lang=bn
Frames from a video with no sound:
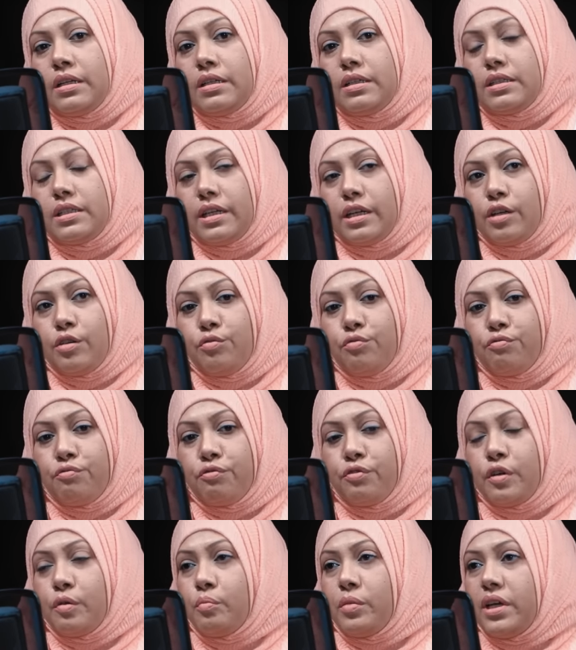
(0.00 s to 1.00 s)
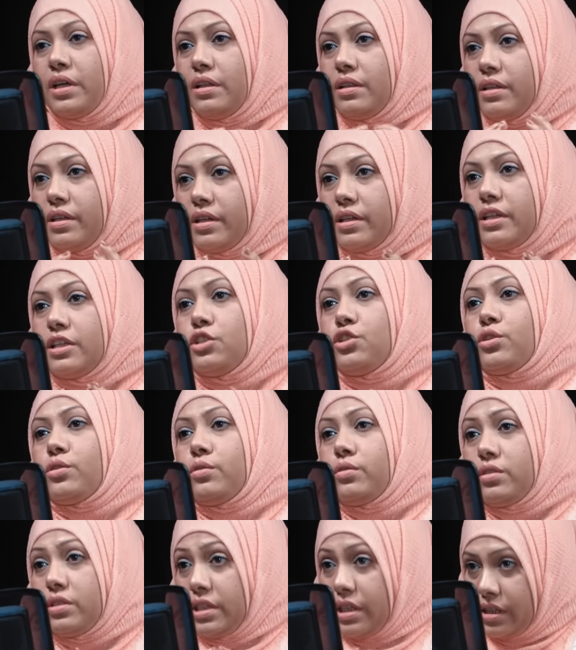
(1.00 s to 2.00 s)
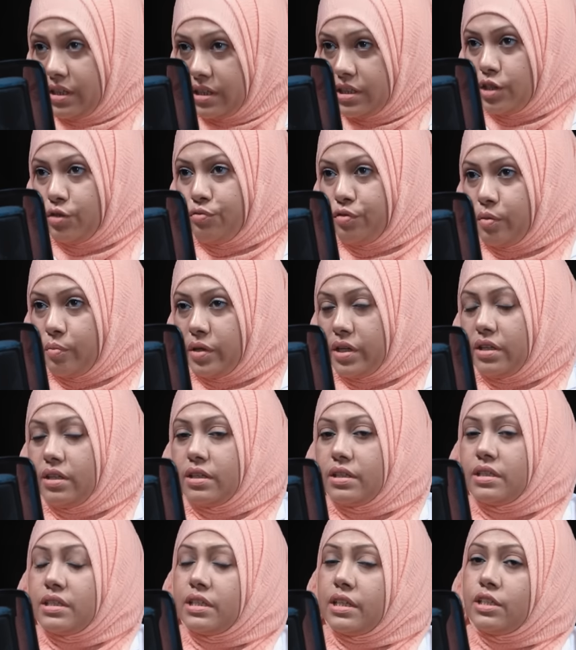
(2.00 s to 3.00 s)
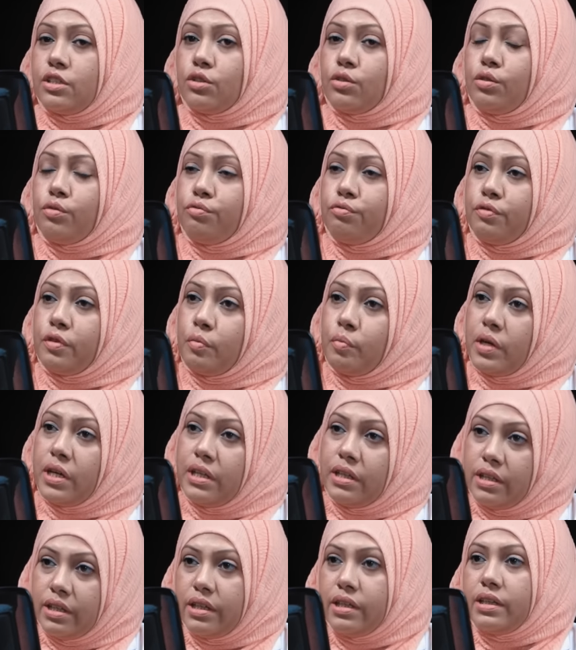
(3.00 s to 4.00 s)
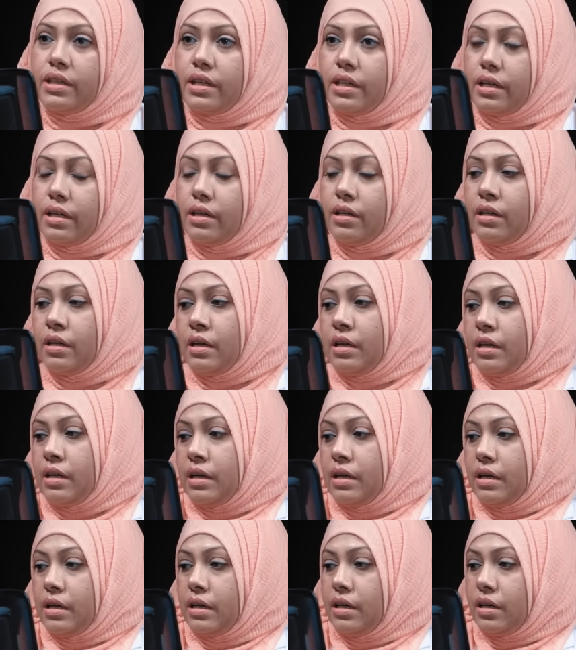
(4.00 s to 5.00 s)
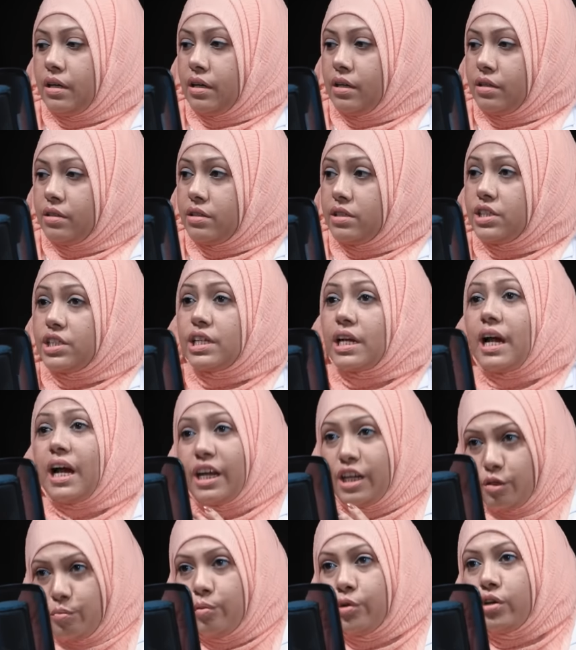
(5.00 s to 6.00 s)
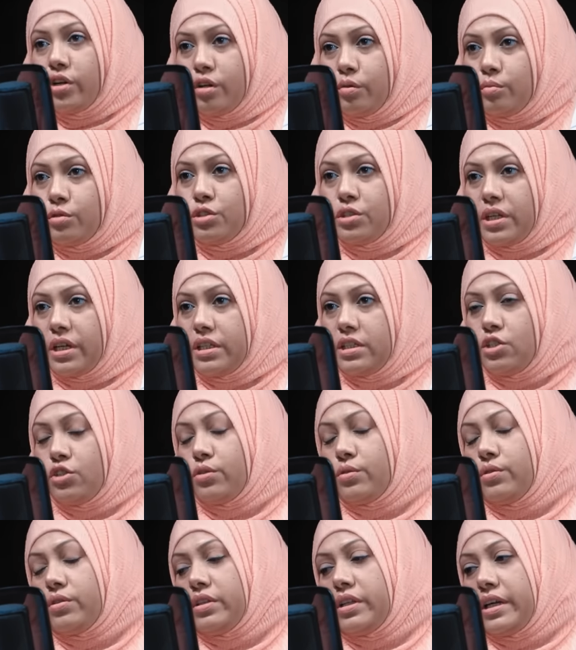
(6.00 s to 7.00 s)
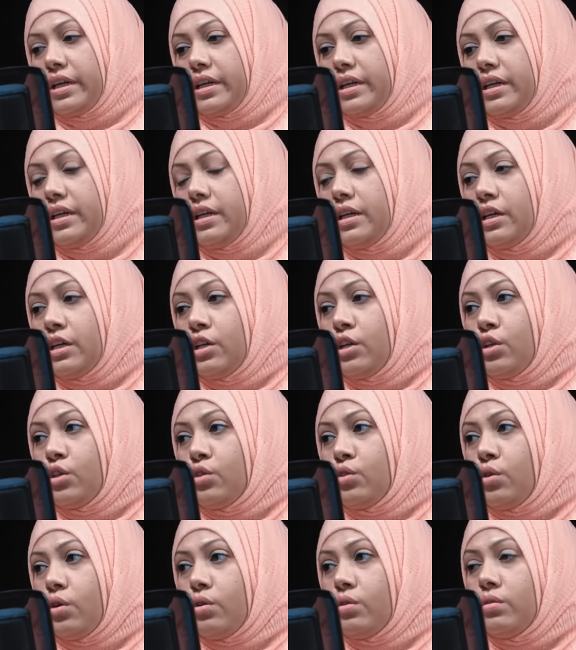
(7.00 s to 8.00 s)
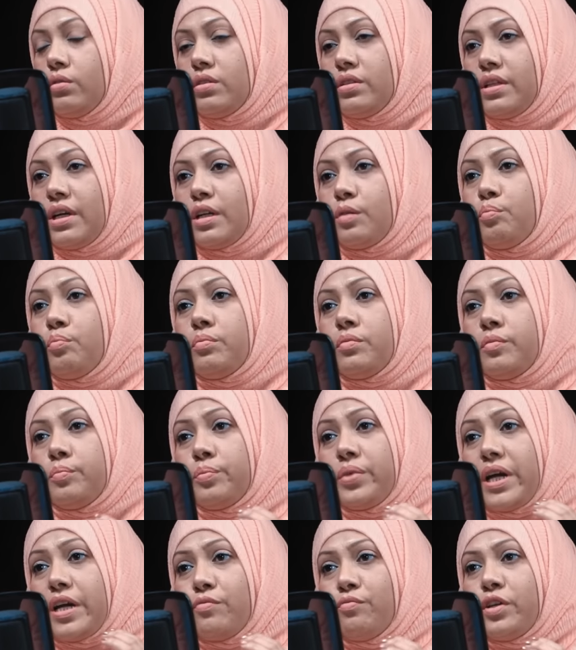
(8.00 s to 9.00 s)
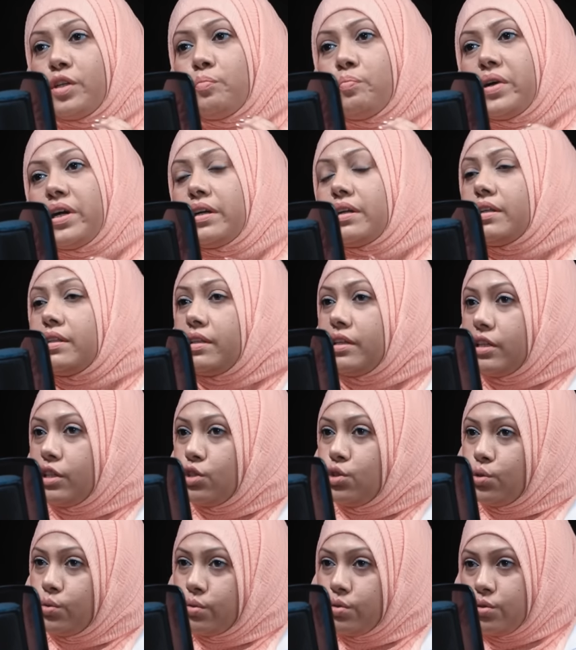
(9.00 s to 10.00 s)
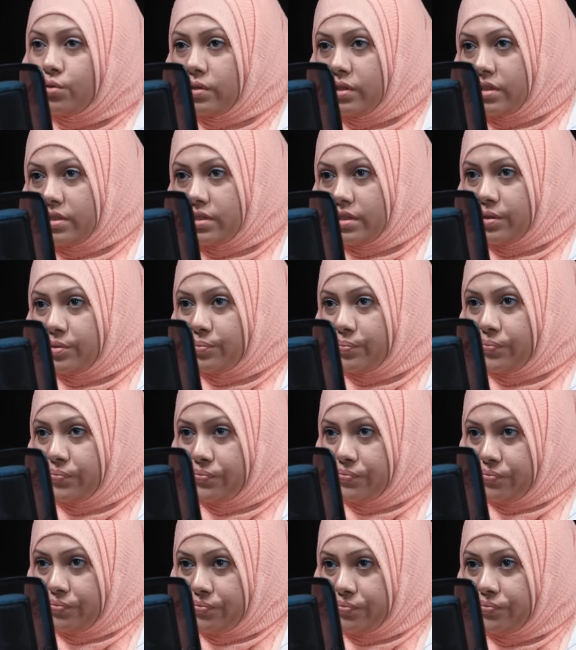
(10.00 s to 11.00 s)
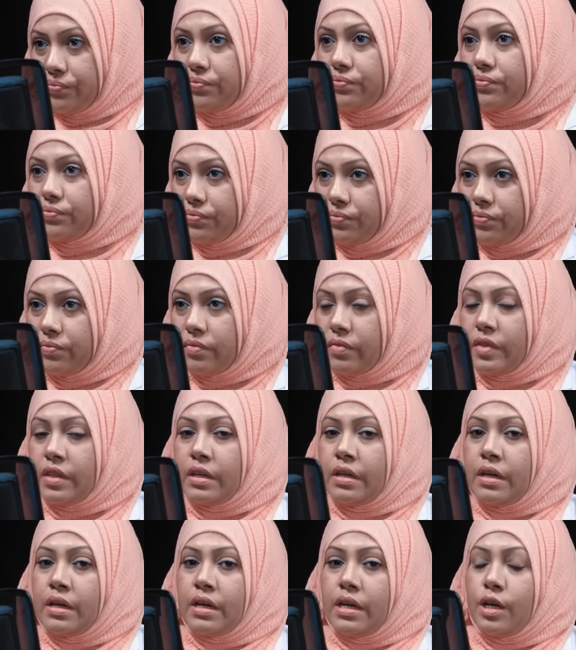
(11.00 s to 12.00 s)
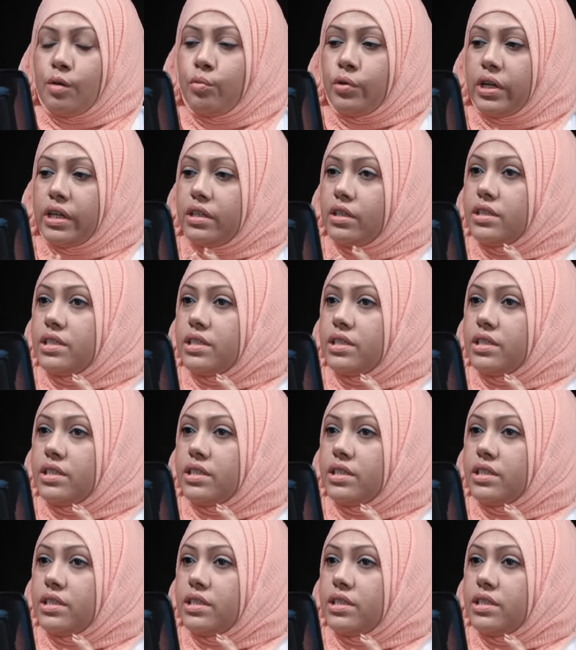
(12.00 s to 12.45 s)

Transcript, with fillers: সে ফিমেলদেরকে যখন সে নিজে ফিমেল সে যখন ফিমেলদেরকে শাড়ি পরা অবস্থায় যখন দেখে তখন তার প্রাইভেট পার্টের দিকে চোখ চলে যায় হুম এবং এটা